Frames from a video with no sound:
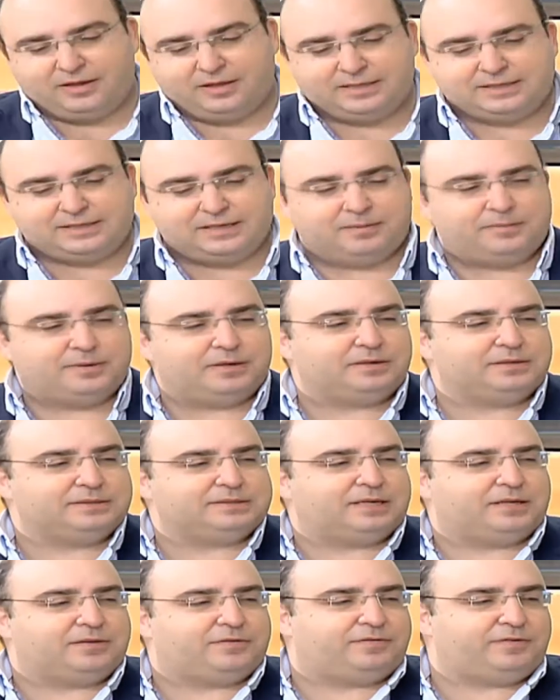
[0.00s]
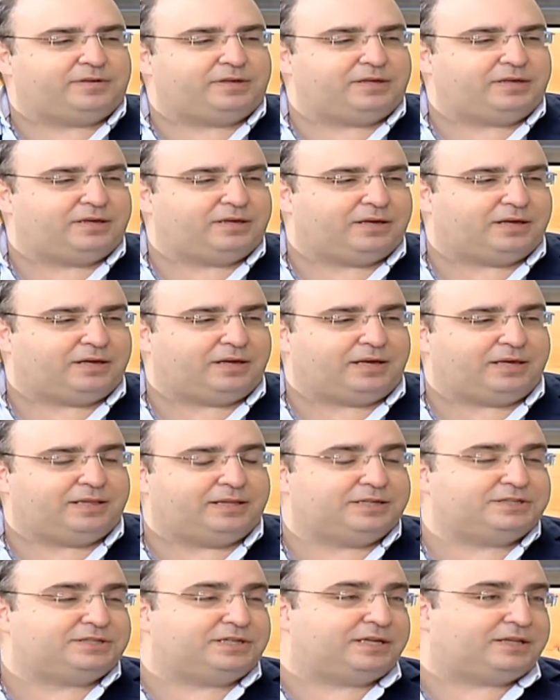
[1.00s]
ريسامون صار في
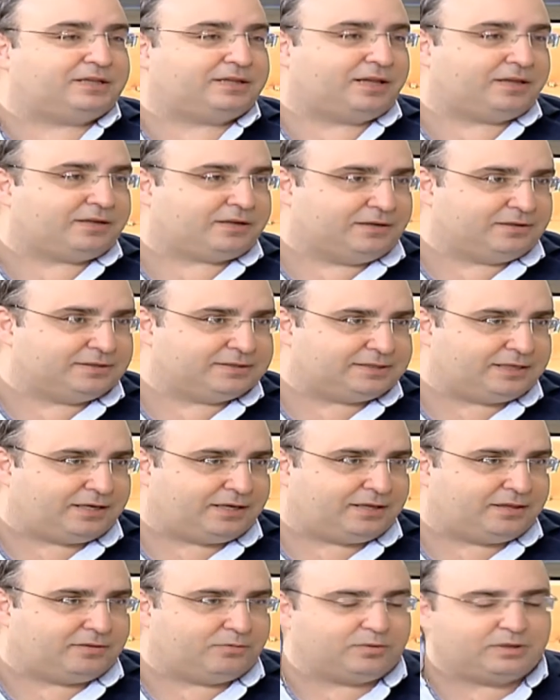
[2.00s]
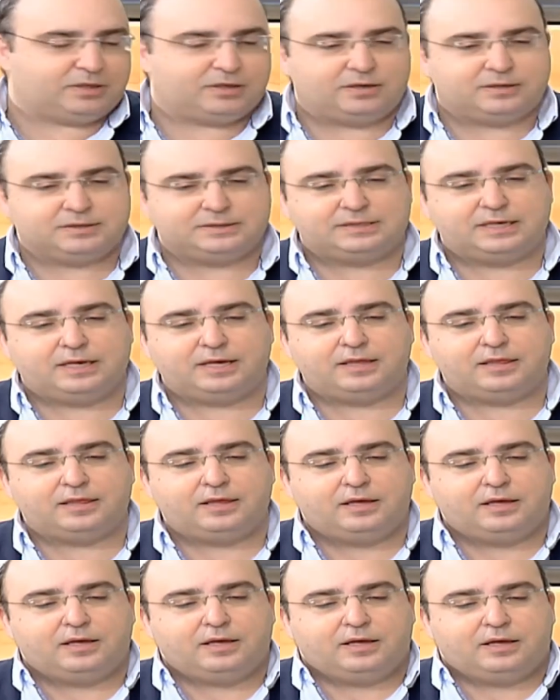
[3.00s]
علاجات للكانسير والكانسير
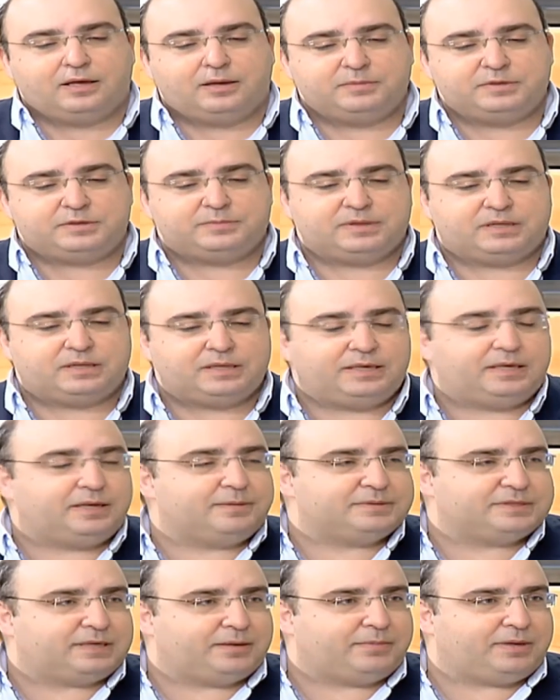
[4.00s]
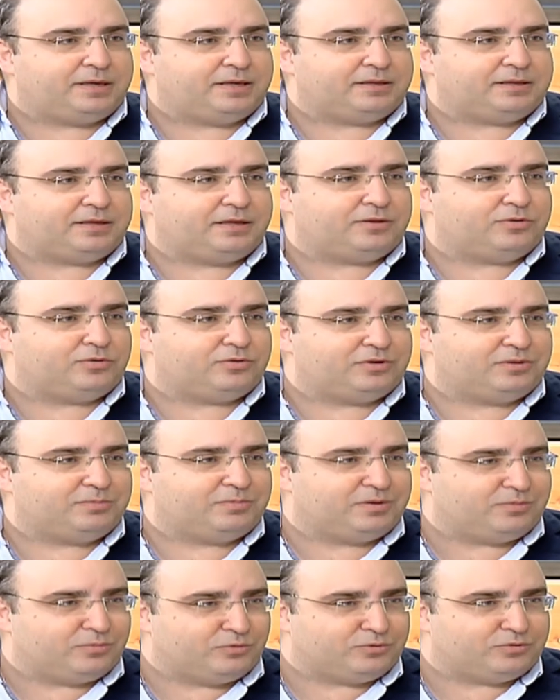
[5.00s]
مش مثل ايام زمان كلهم
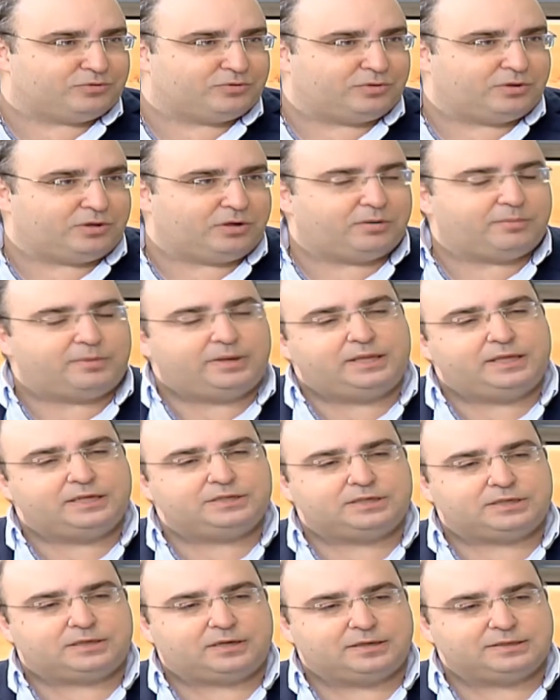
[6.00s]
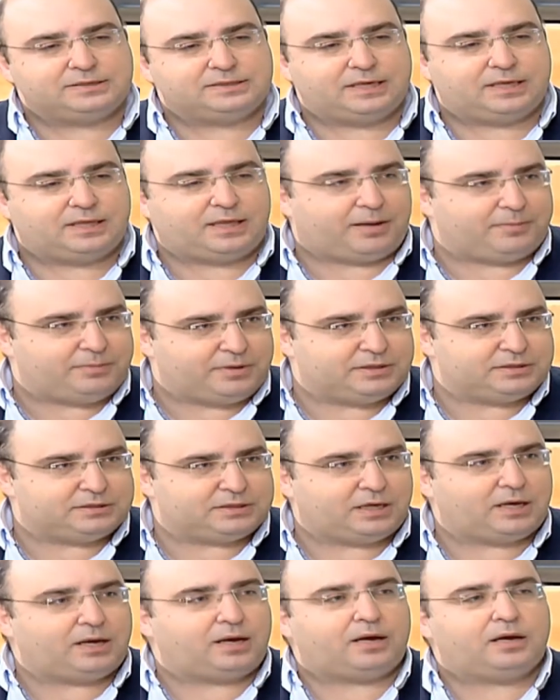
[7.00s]
بيموتوا اليوم علاج الكانسير عم
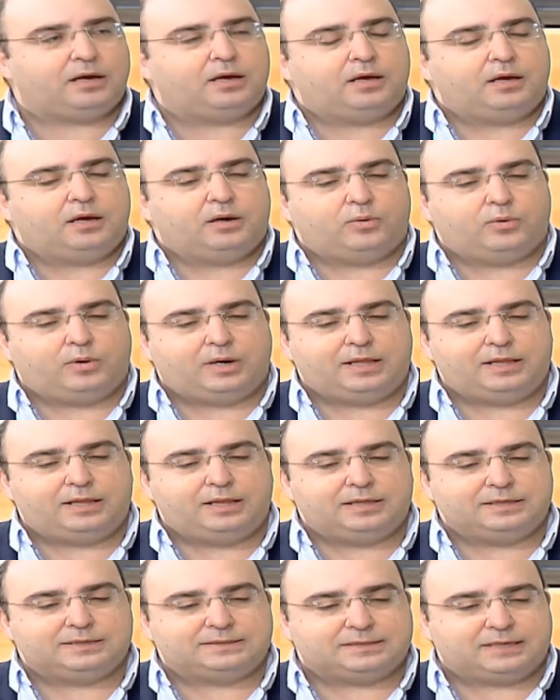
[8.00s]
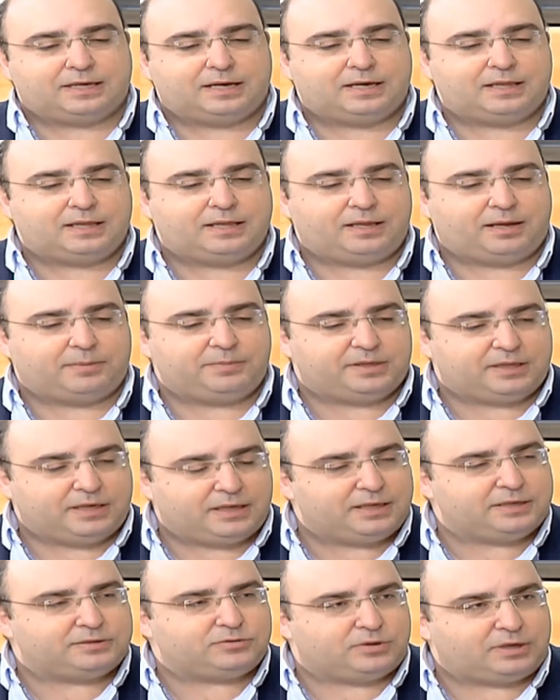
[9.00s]
ينجح وهالصغار اللي عم
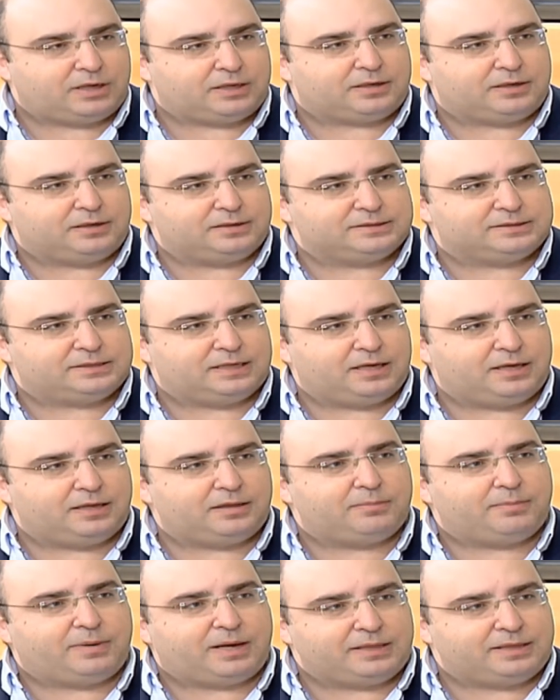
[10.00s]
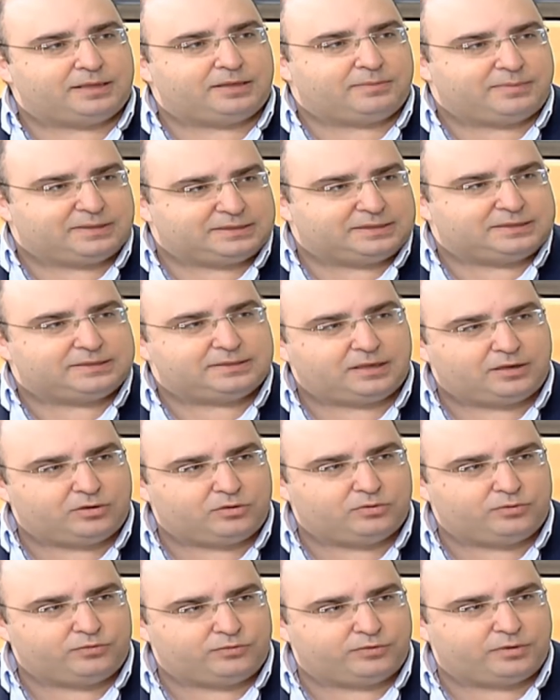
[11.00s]
يتعالجوا للكانسير بعدين بس
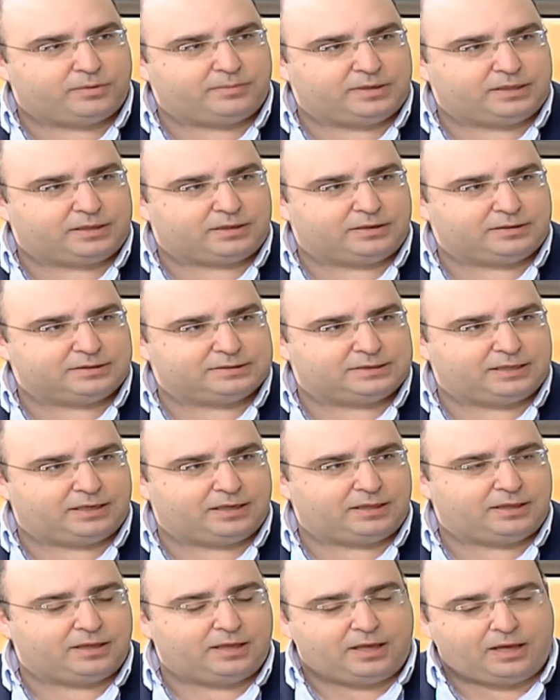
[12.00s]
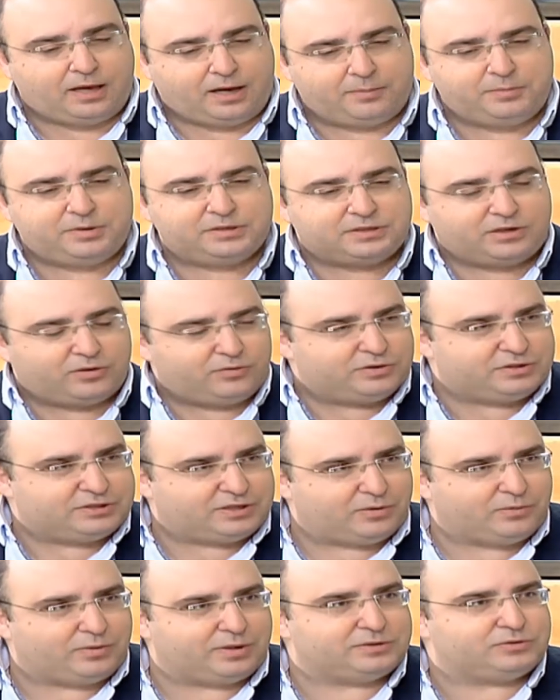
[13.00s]
يصحوا انفوا من الكانسير عم يرجعوا
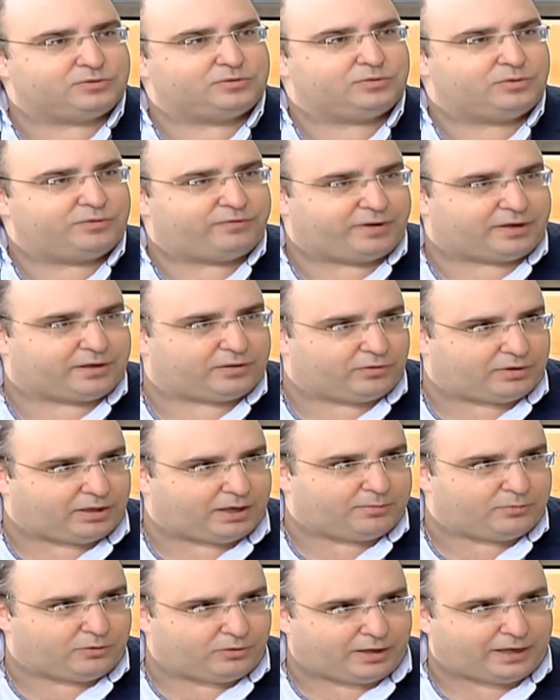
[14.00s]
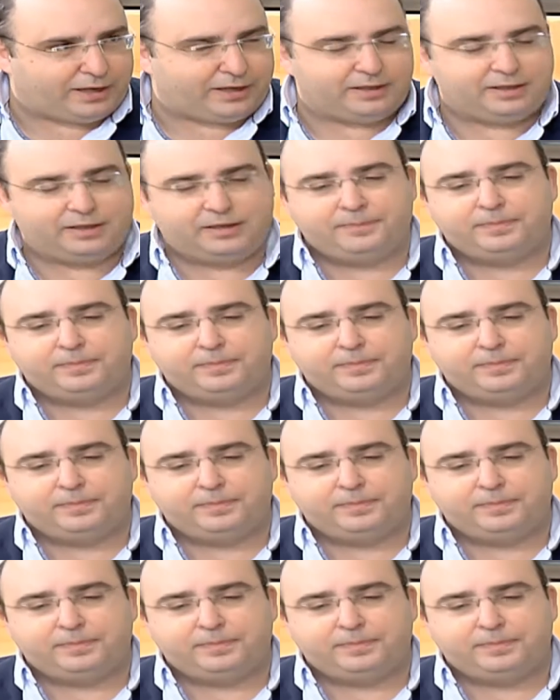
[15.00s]
يتجوزوا ويفكروا يعملوا عائله